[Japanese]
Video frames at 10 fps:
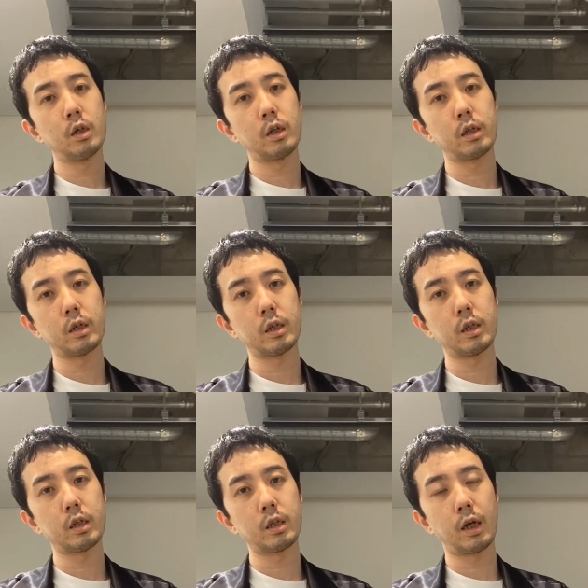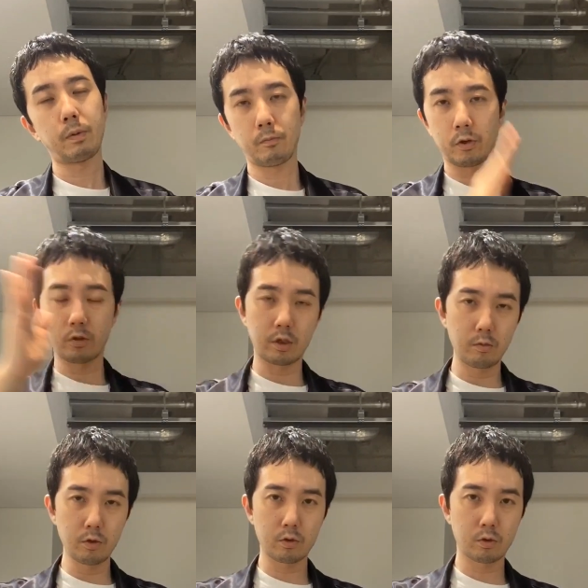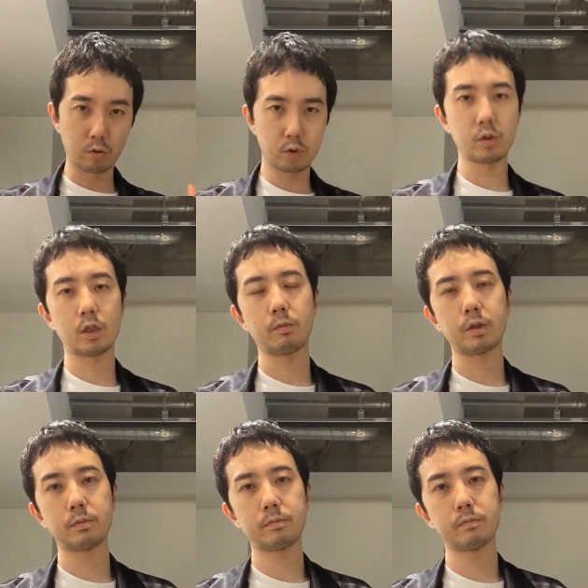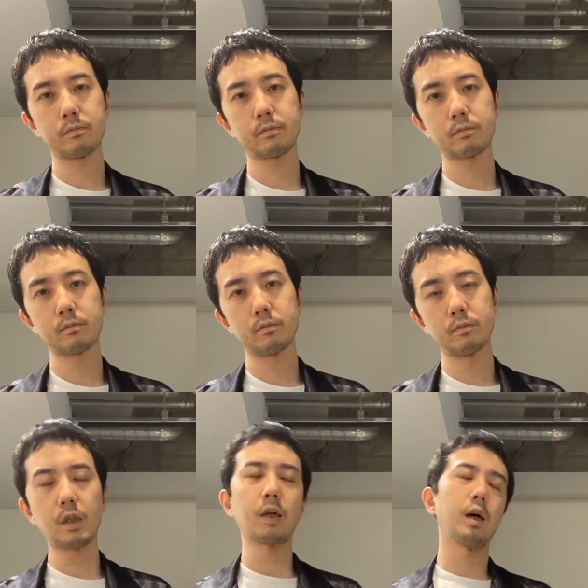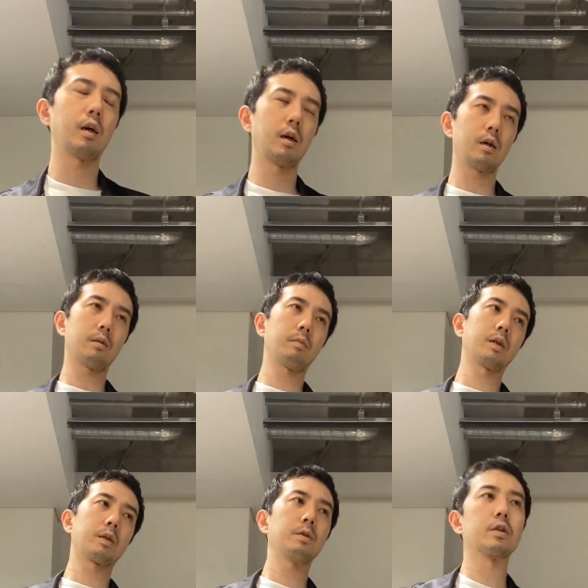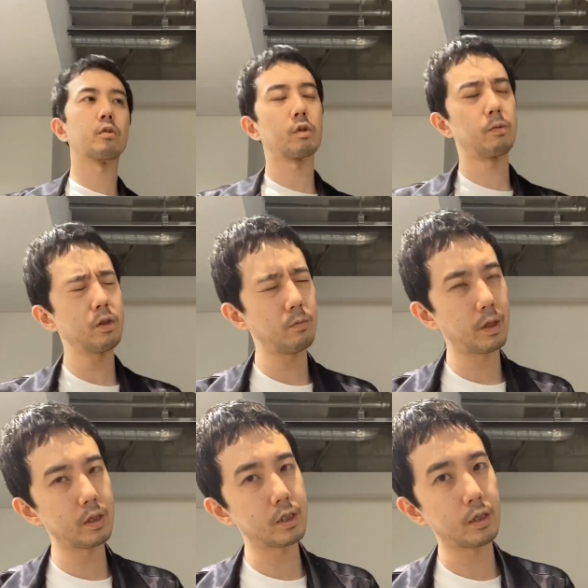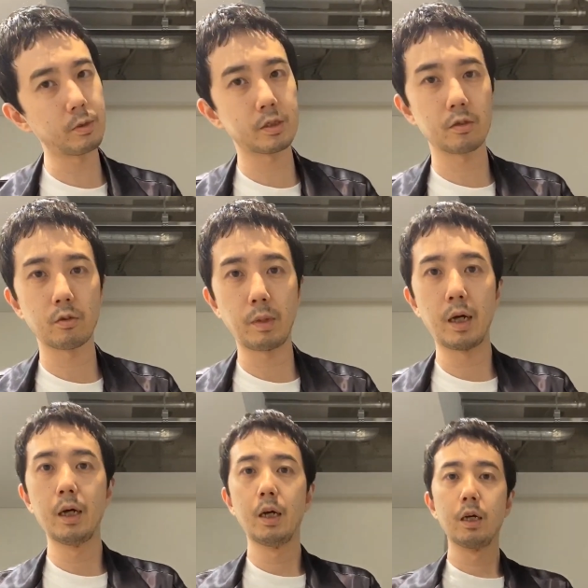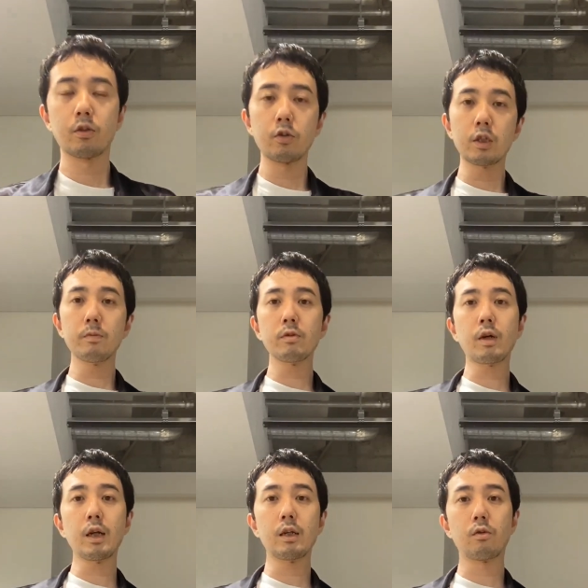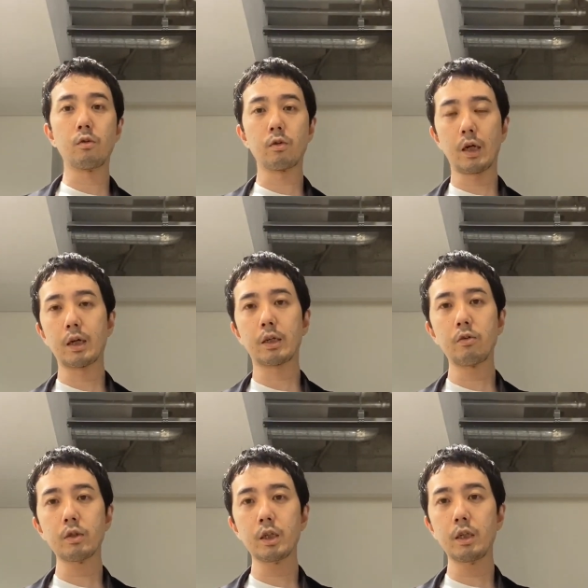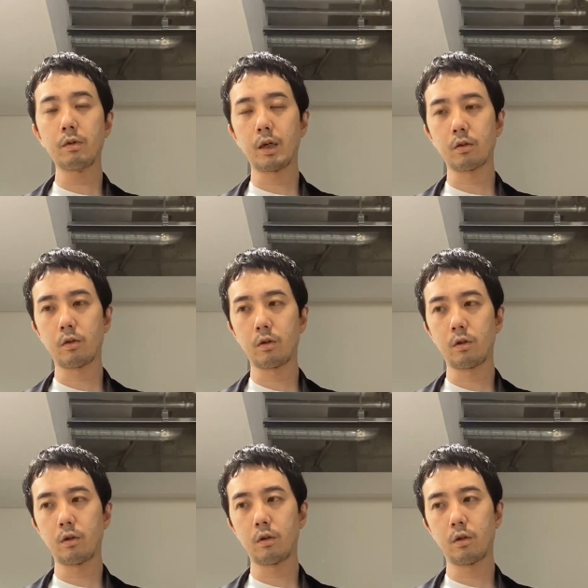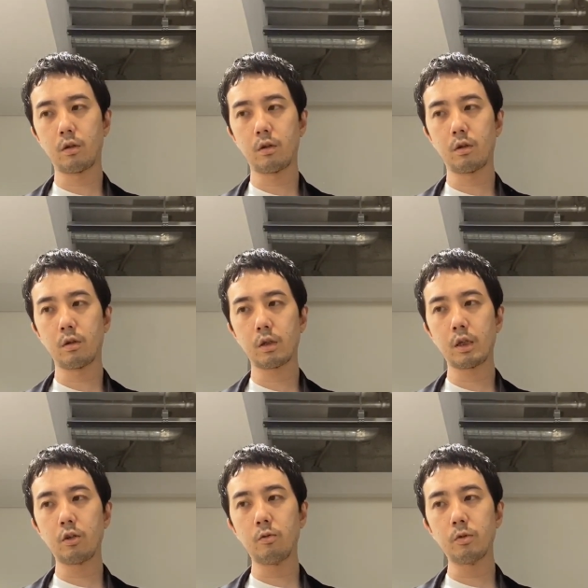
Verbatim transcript: えー、幅も広いっていうのも特徴になってます。ただまあデメリット、デメリットばっかり言っちゃダメですけど、まあ、トリートメントカラーの方が基本的にはあのー、色